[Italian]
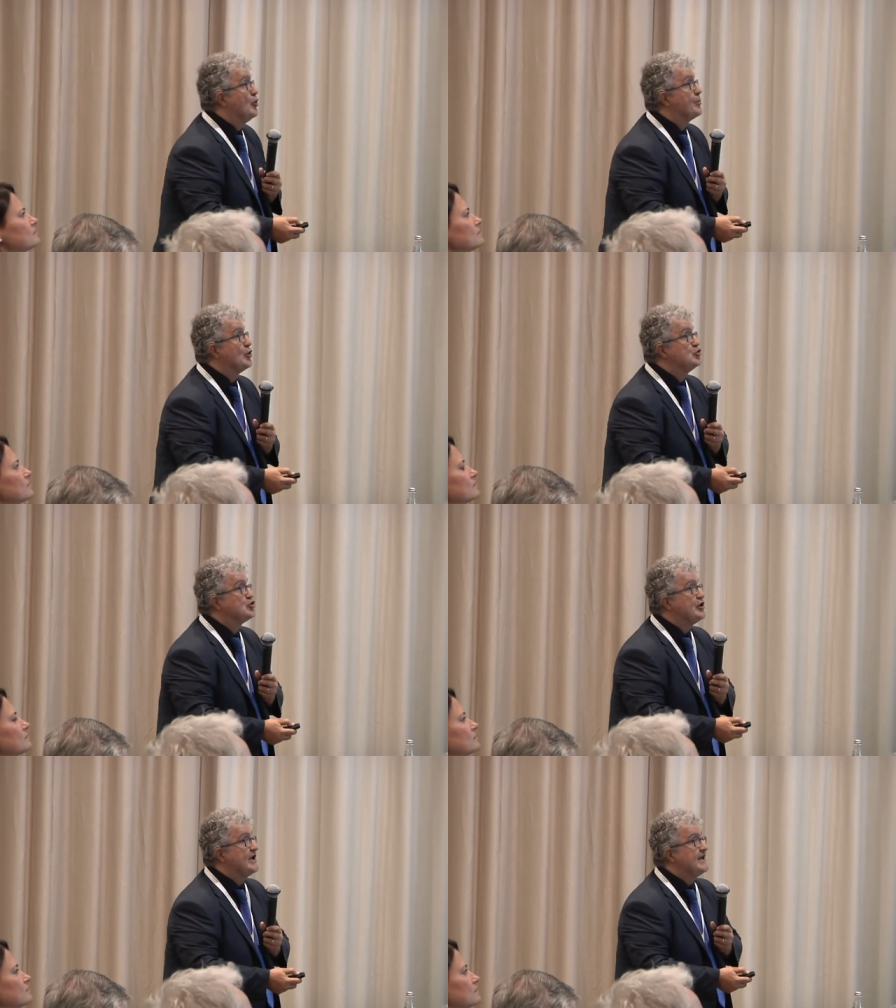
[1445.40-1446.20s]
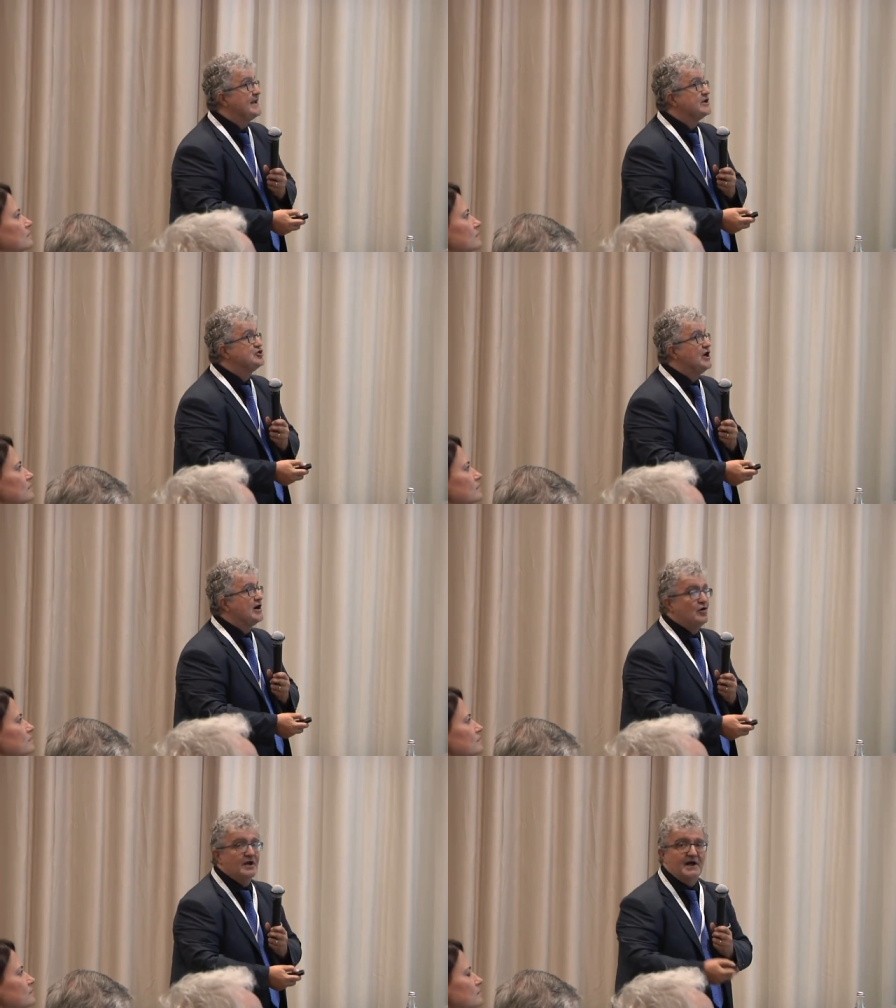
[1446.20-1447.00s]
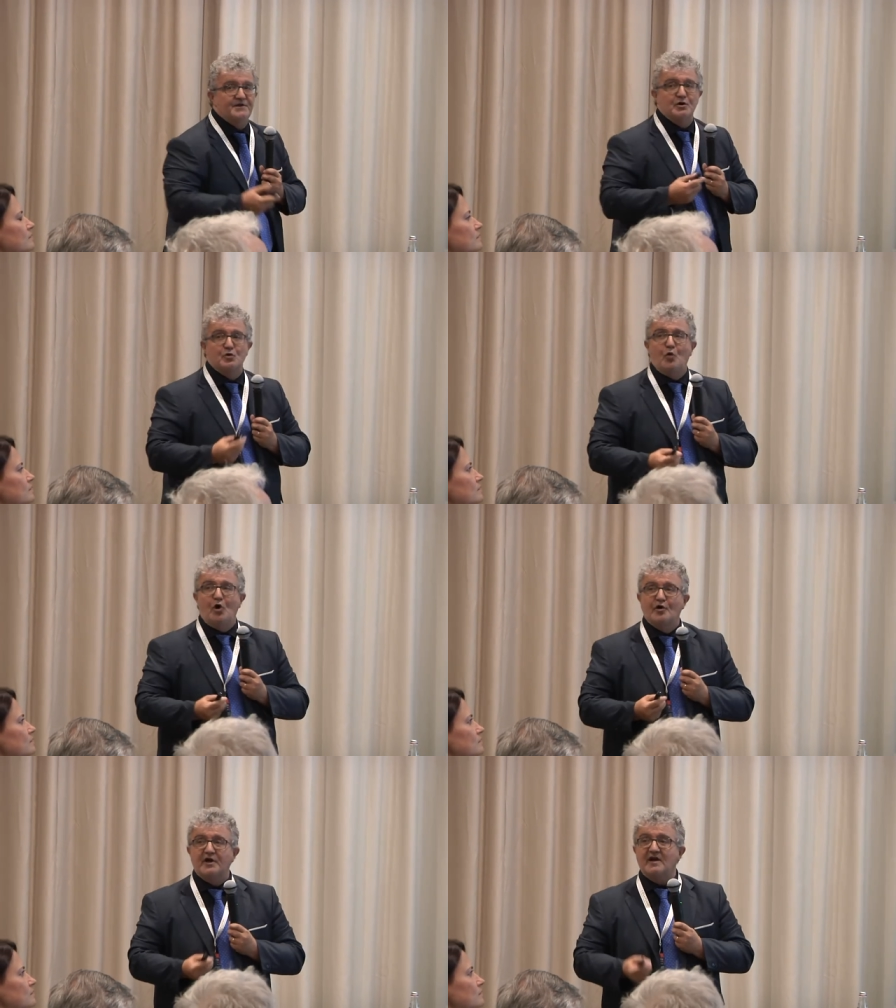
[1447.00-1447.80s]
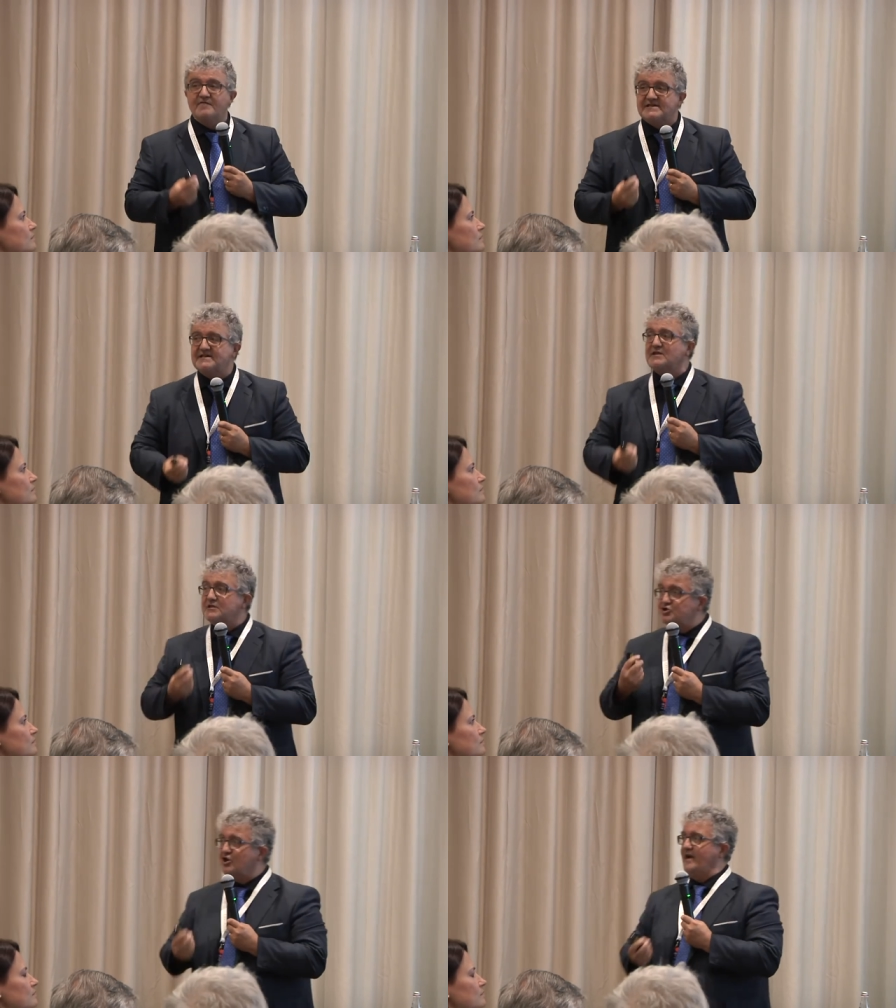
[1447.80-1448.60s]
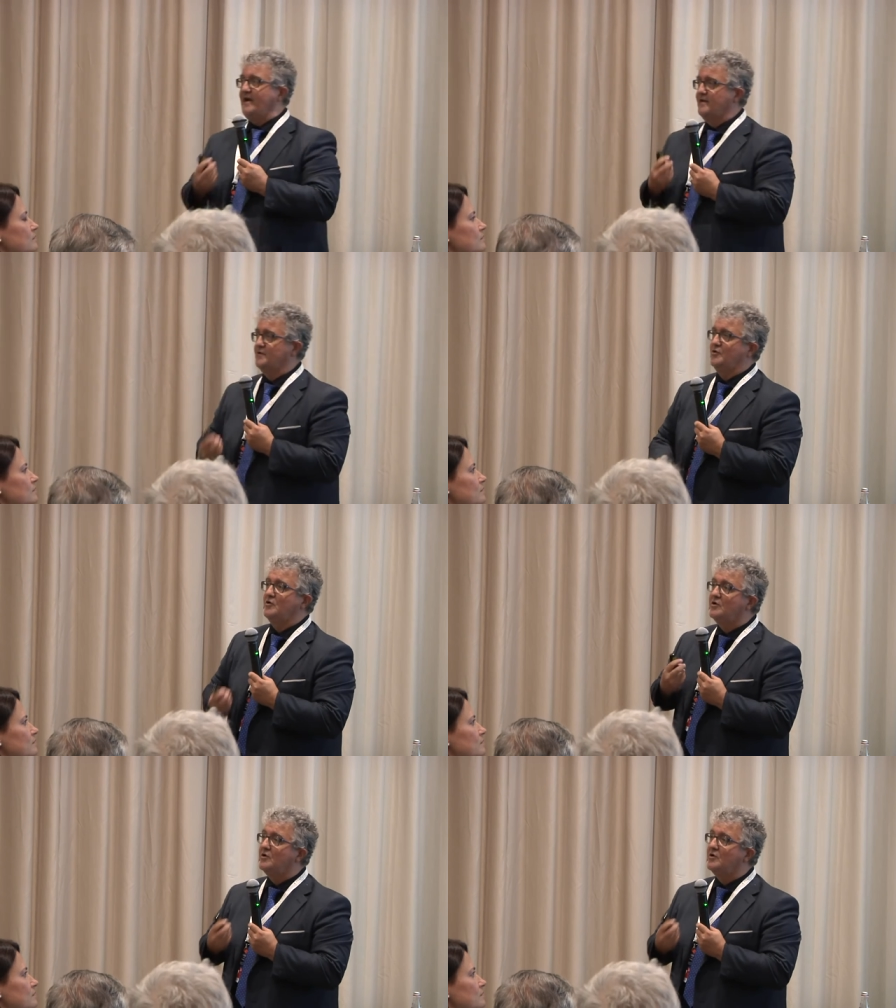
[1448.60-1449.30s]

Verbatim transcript: poi produzione di energia collegata al cuore, che vi sta dicendo?